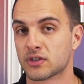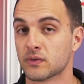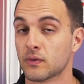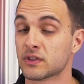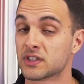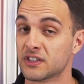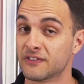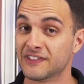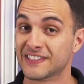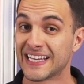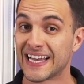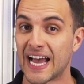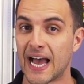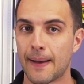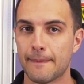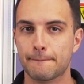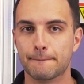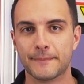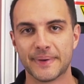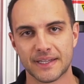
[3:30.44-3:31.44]
se você fizer
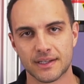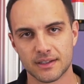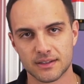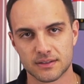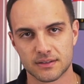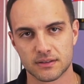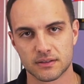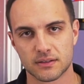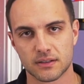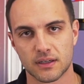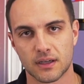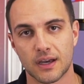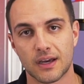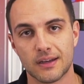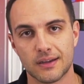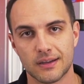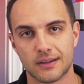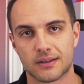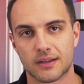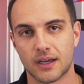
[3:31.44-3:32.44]
apenas
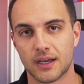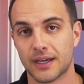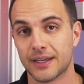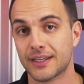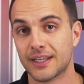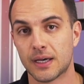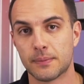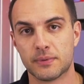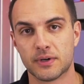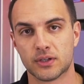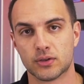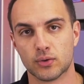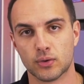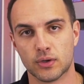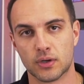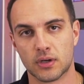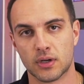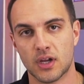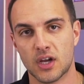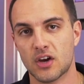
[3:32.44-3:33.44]
caneta e
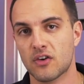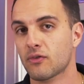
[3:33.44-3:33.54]
abridor,